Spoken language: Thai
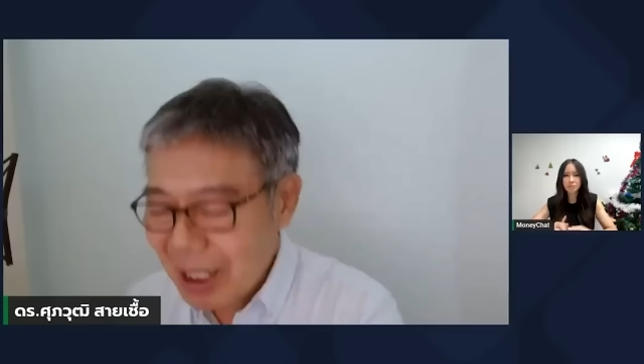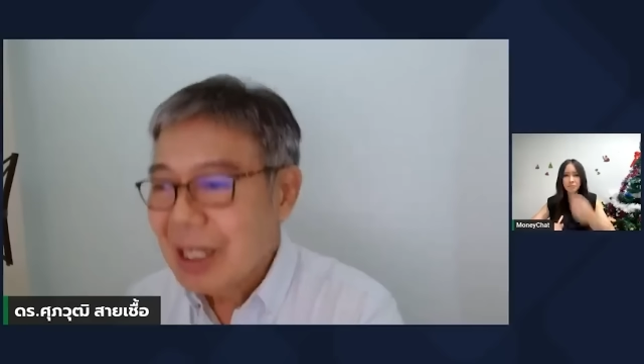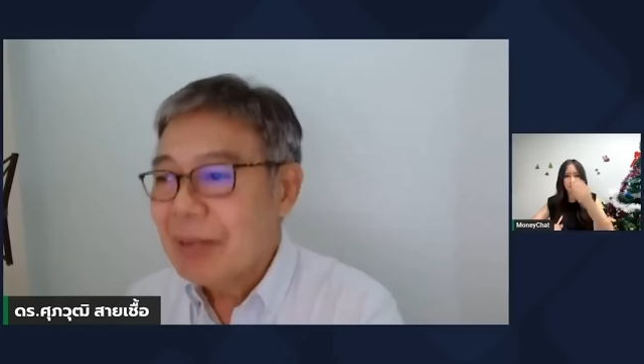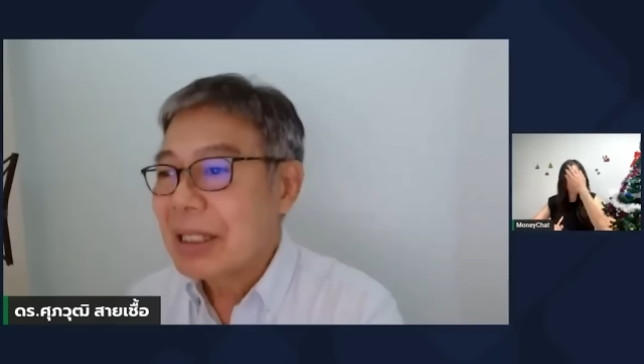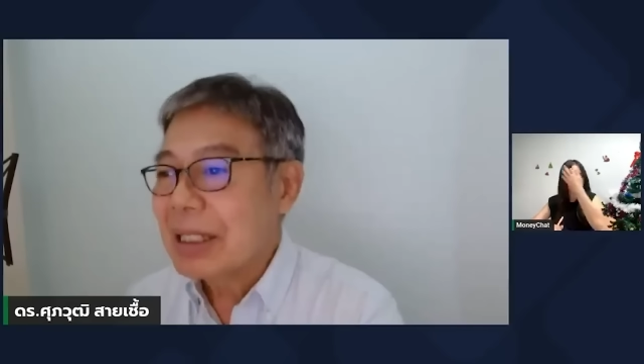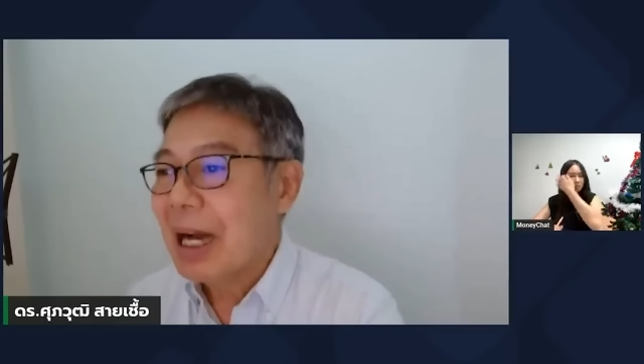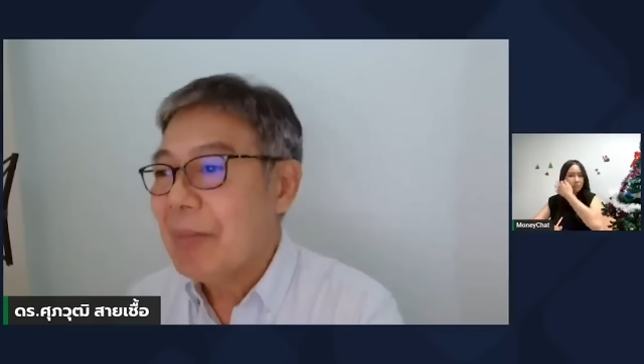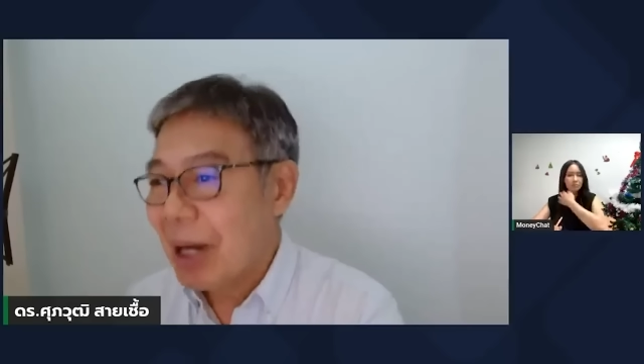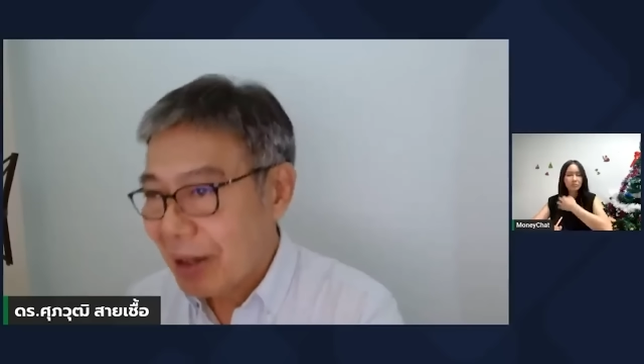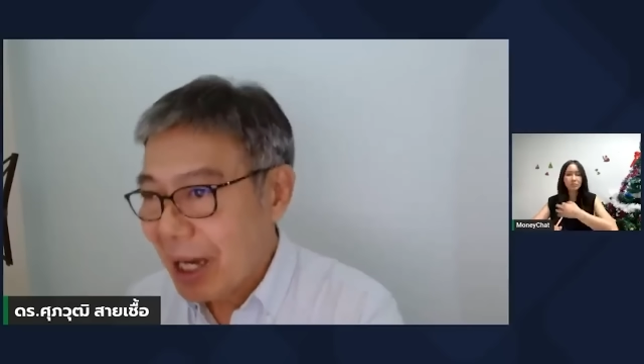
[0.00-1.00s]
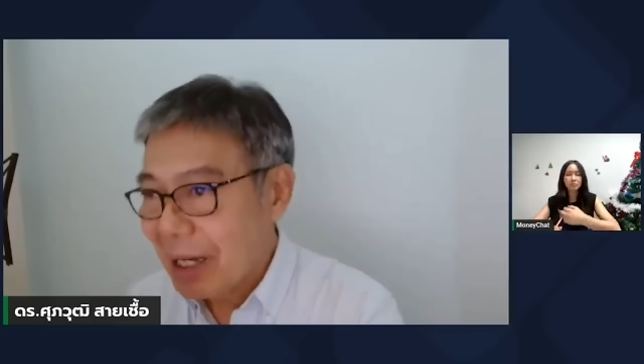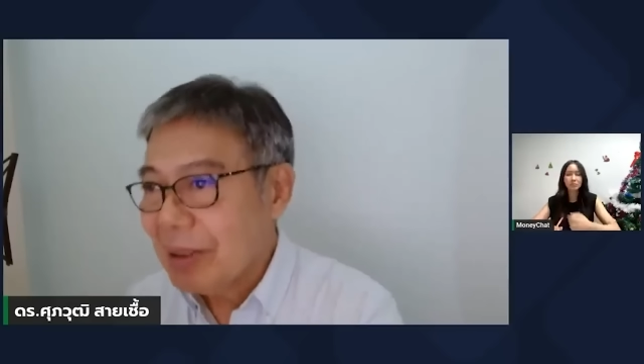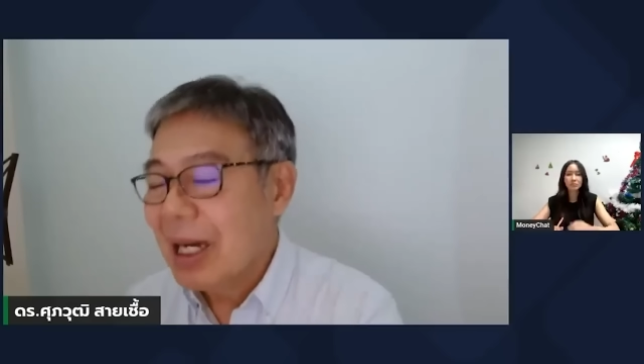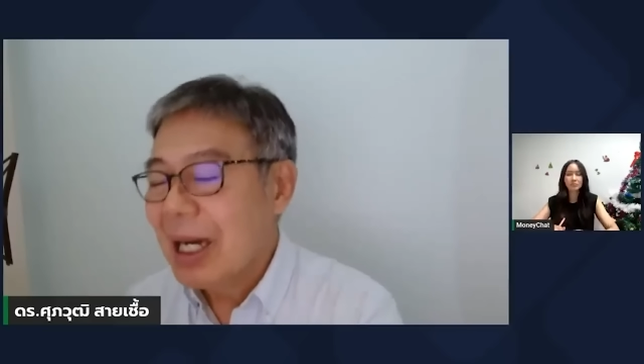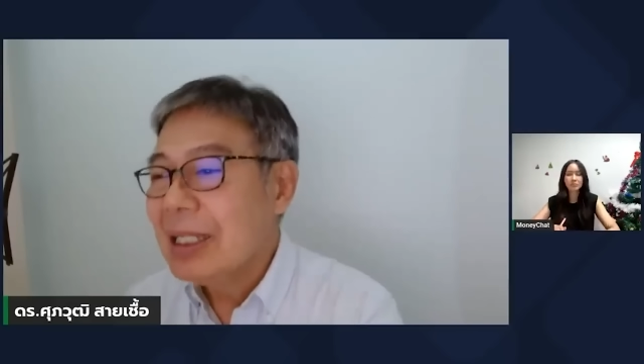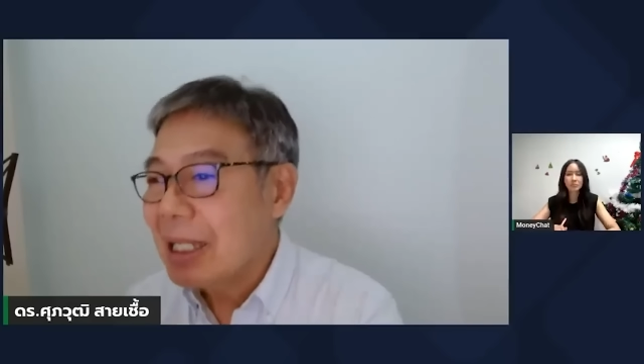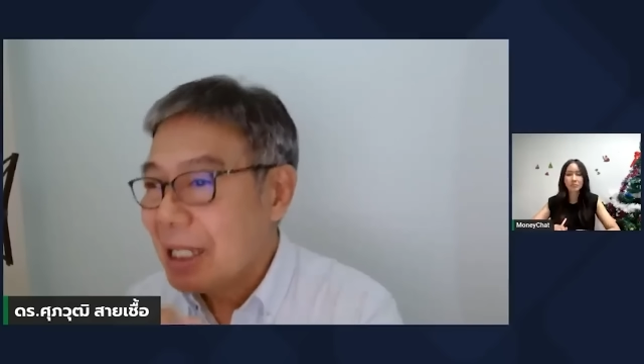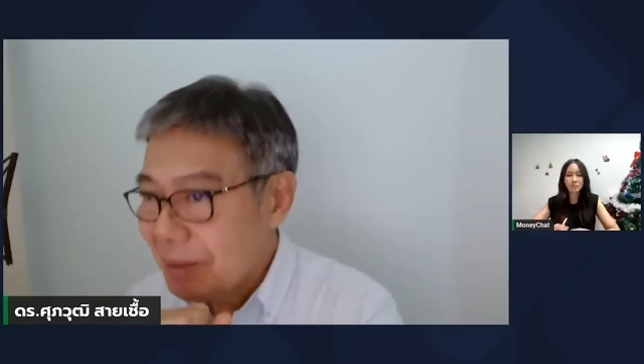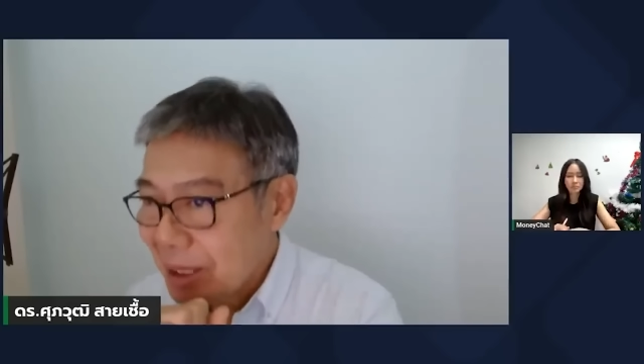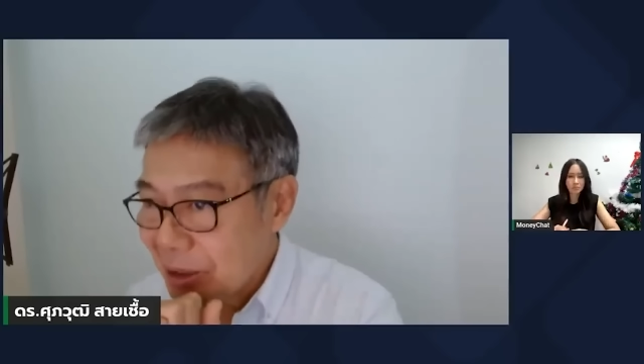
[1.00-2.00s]
นี้ไปทำอะไรเพื่อให้ จี
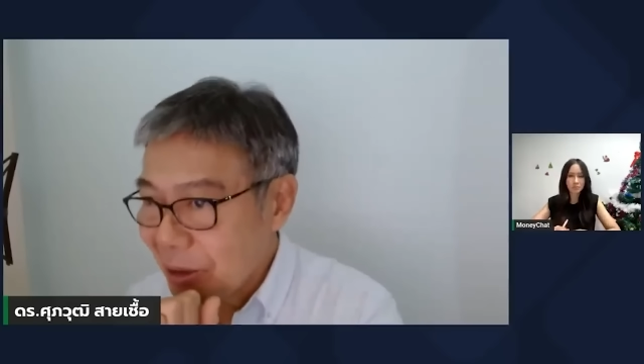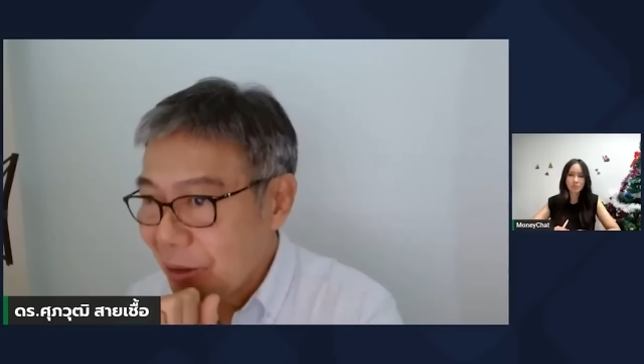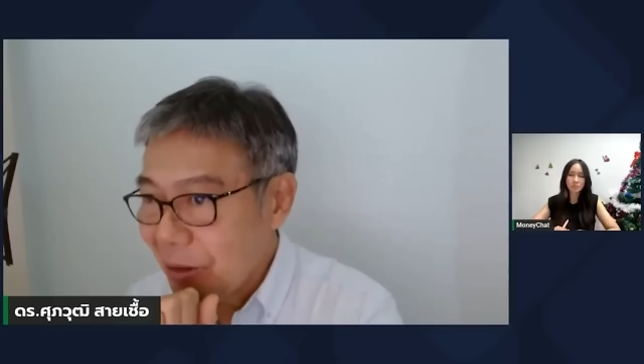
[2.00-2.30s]
ดี พี โต